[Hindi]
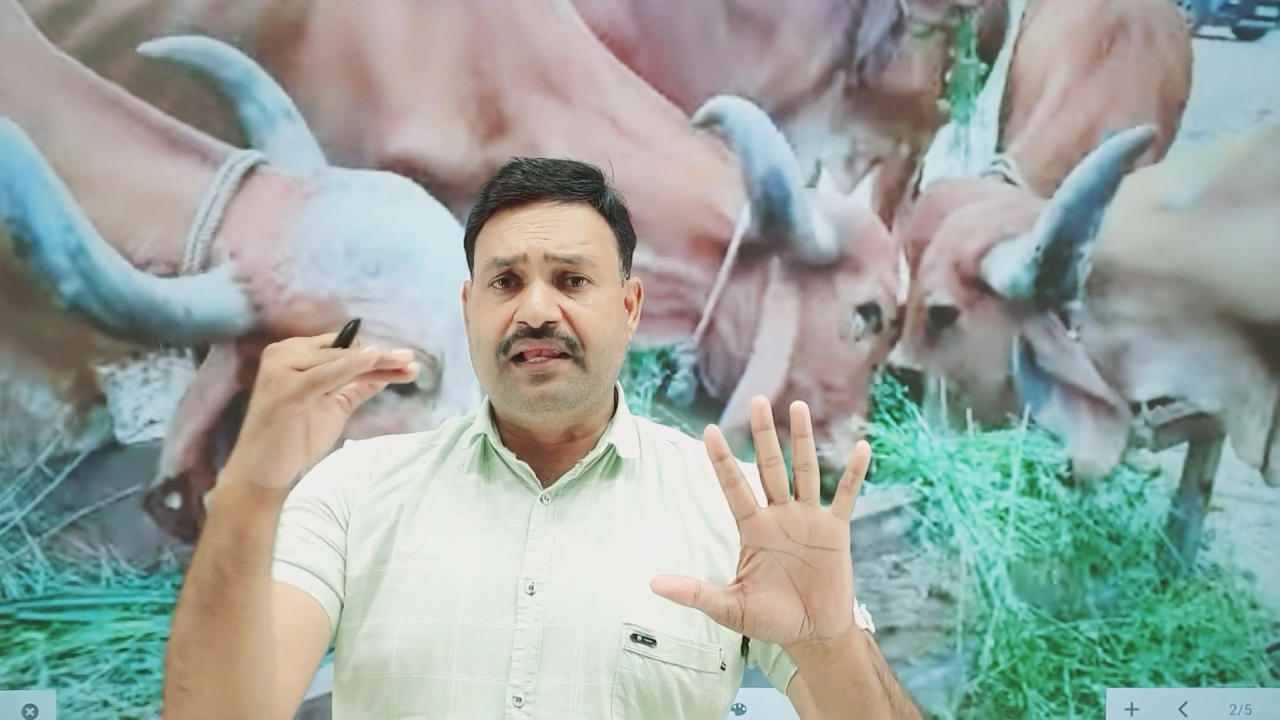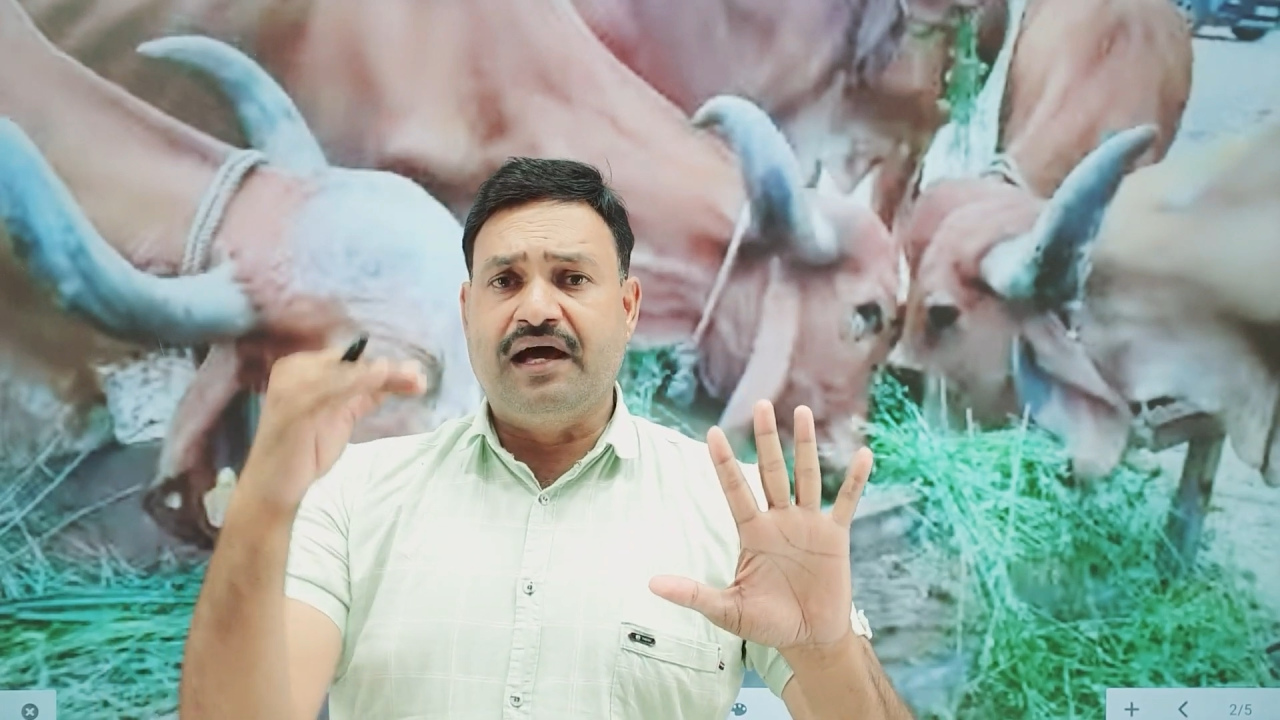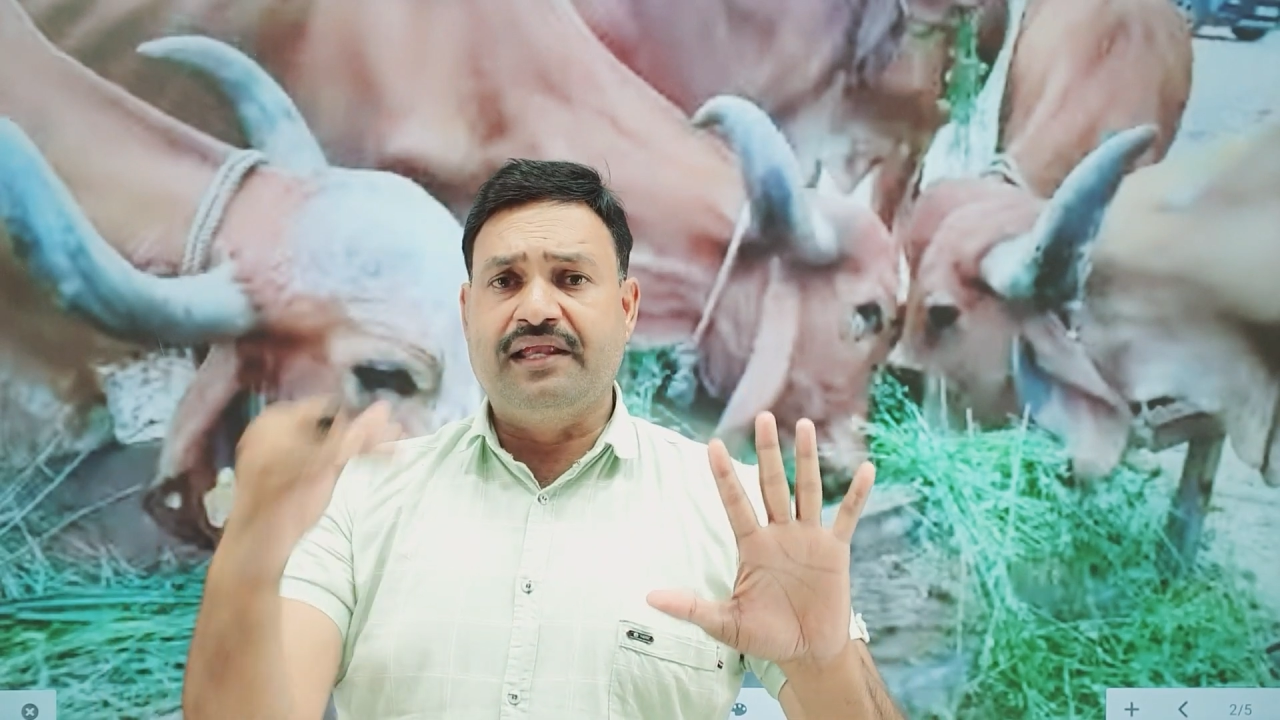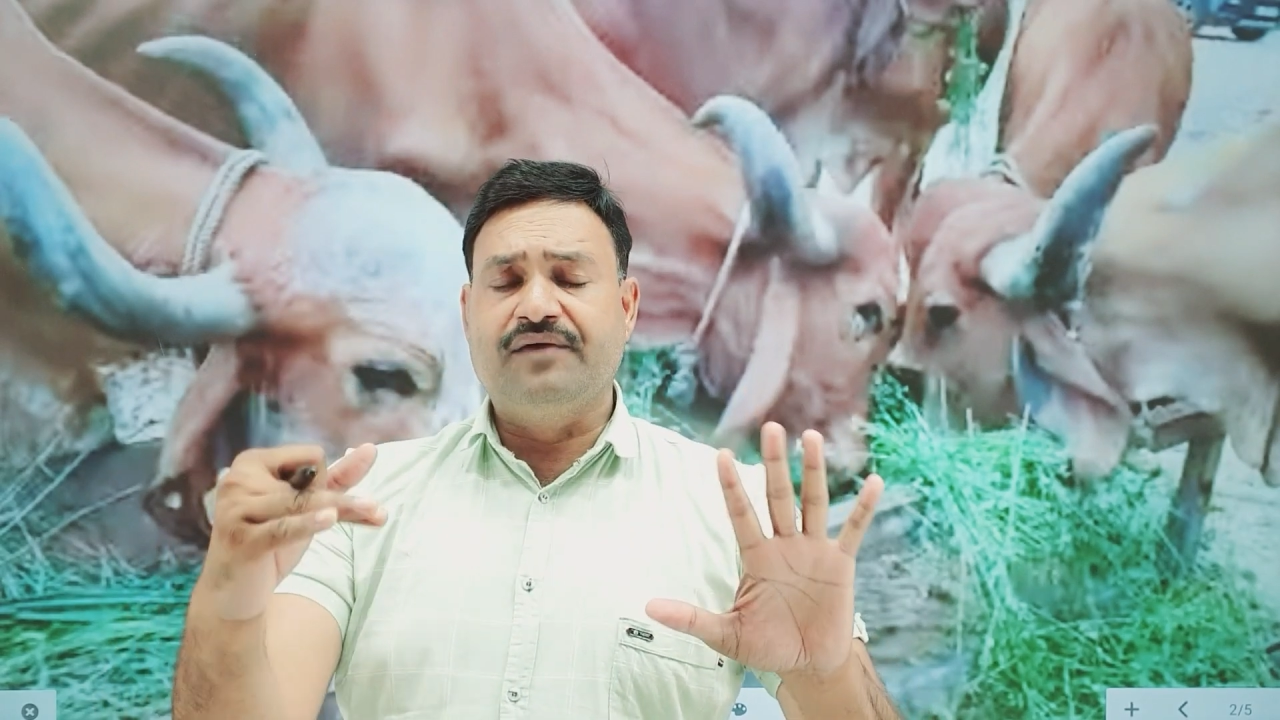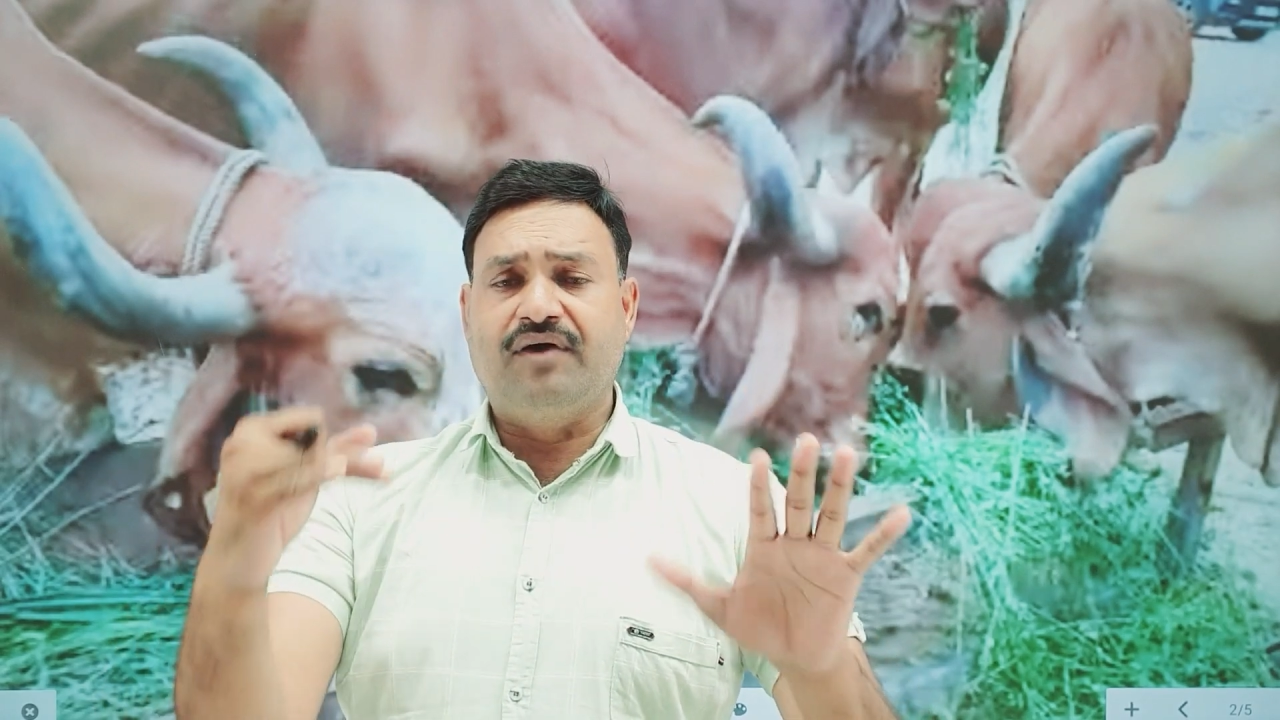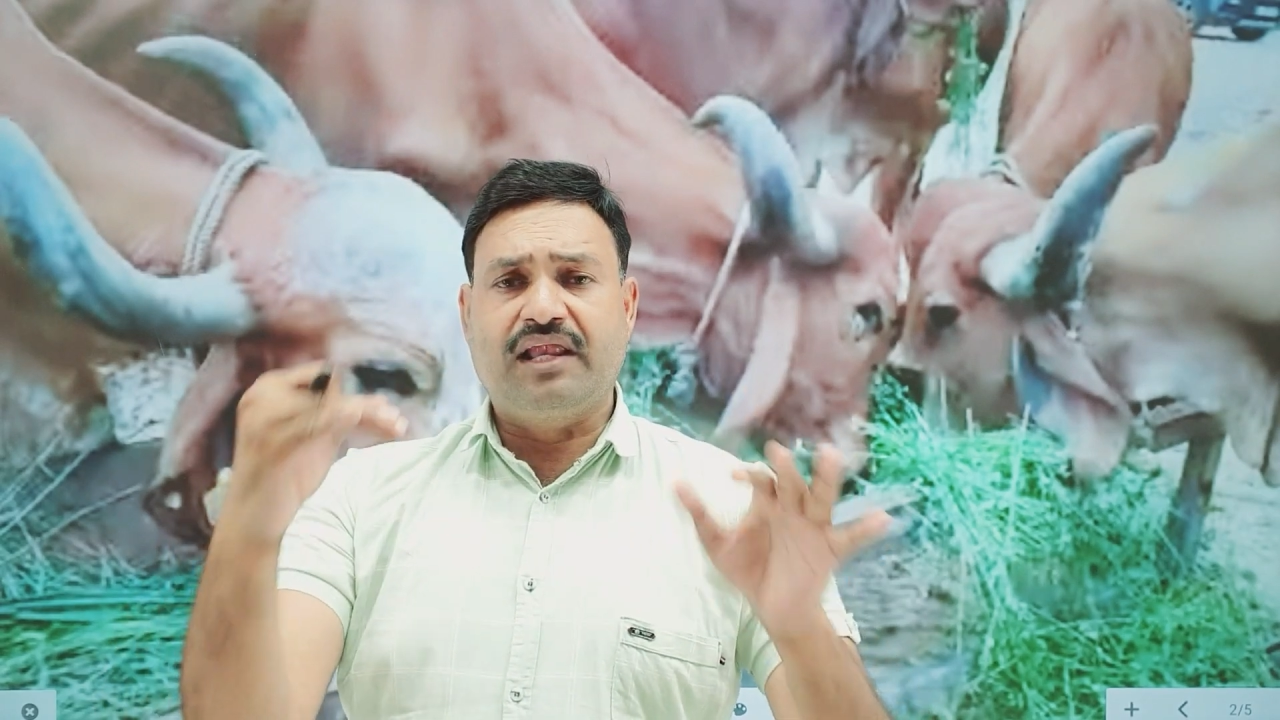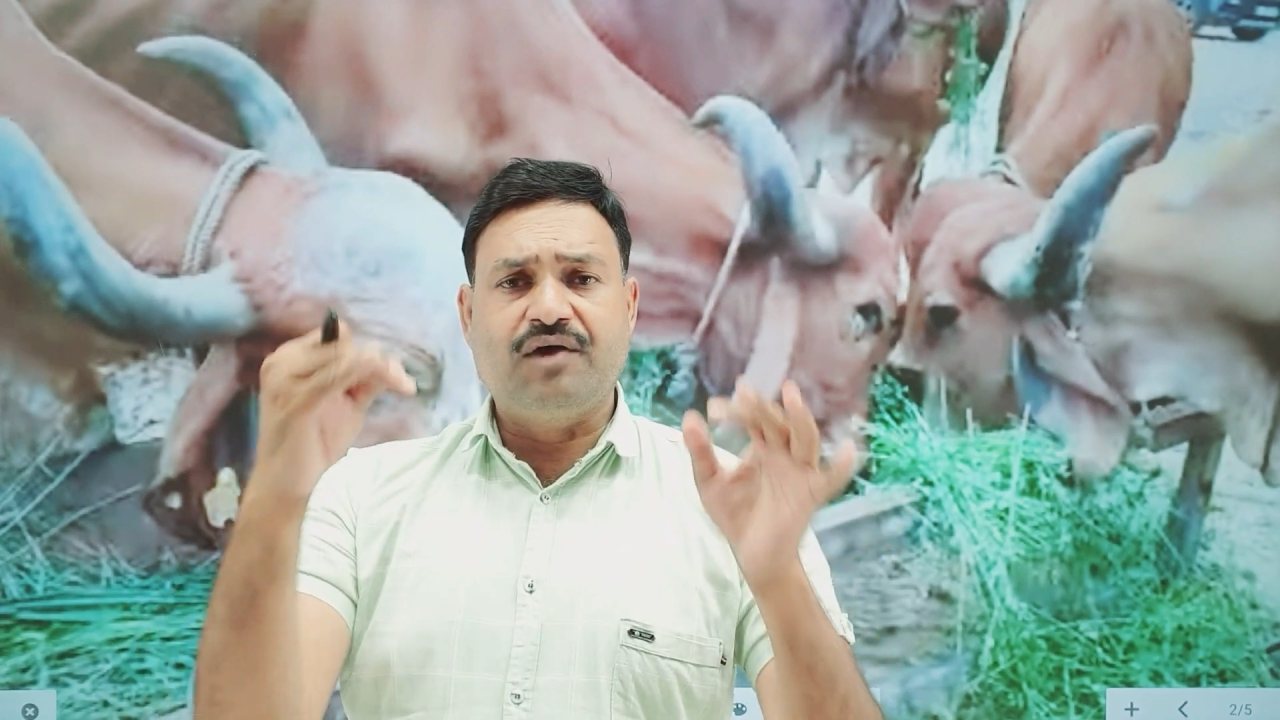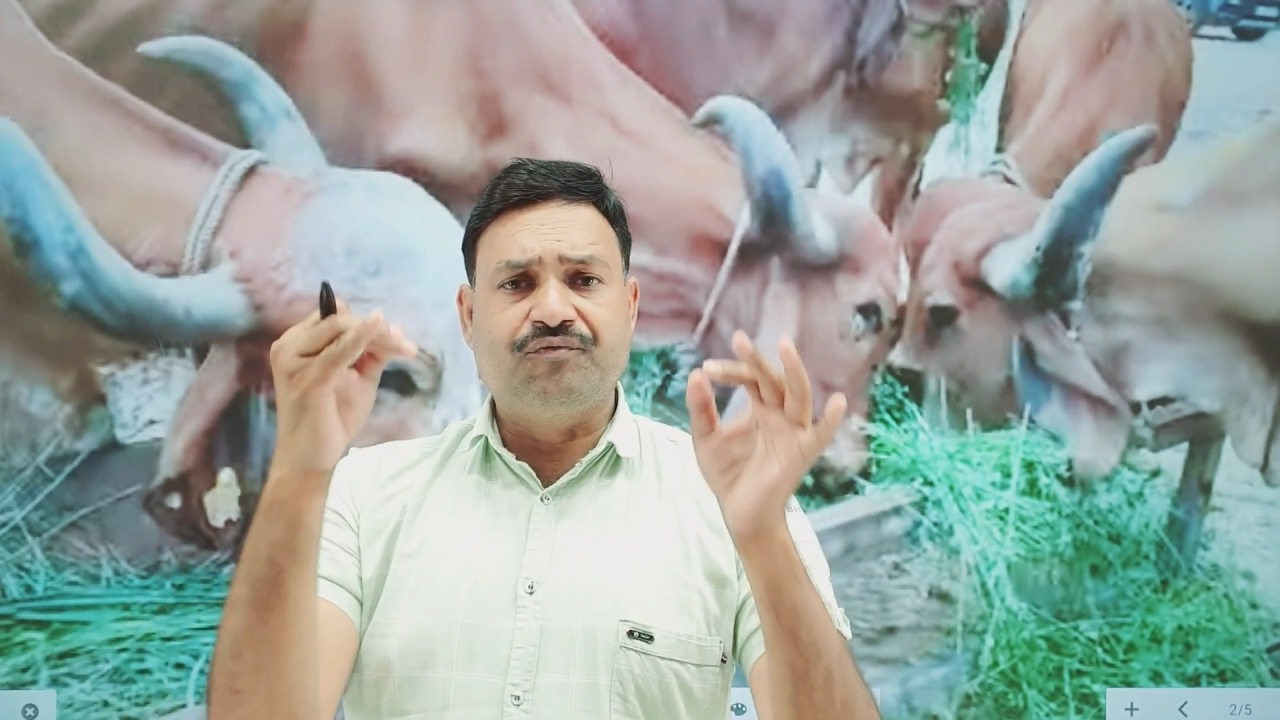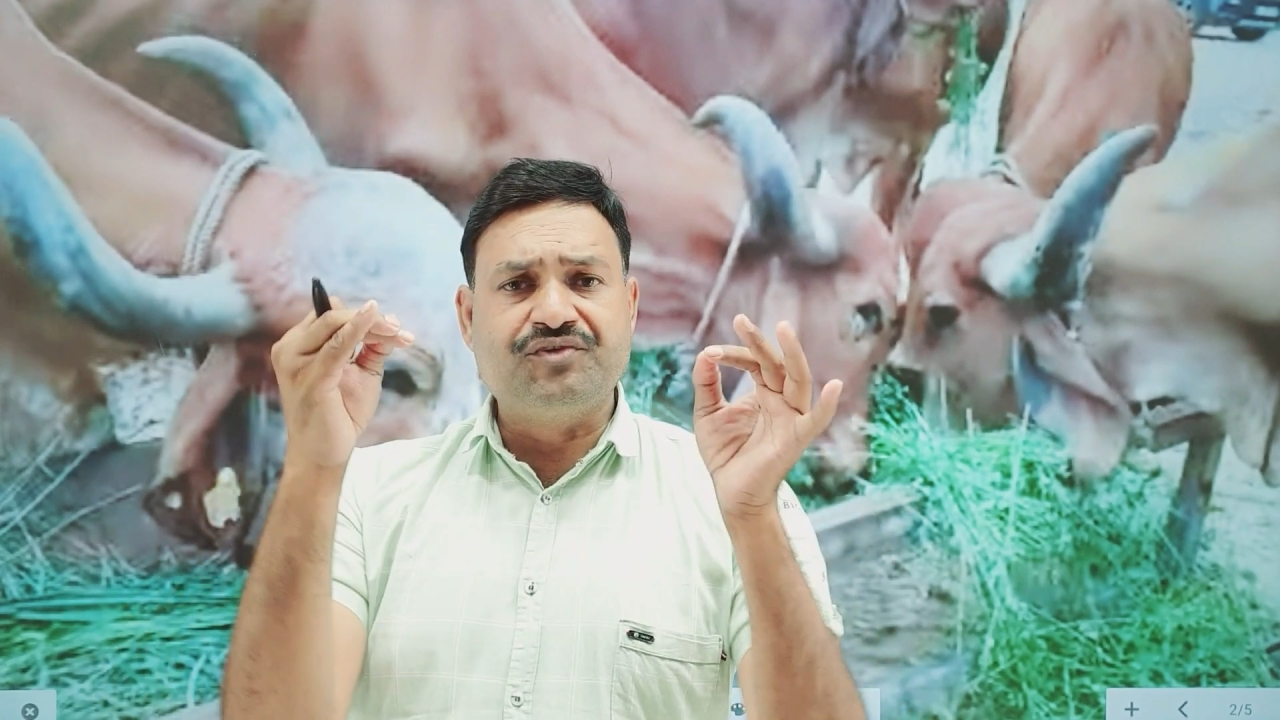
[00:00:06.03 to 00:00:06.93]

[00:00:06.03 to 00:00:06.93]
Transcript: लाने वाला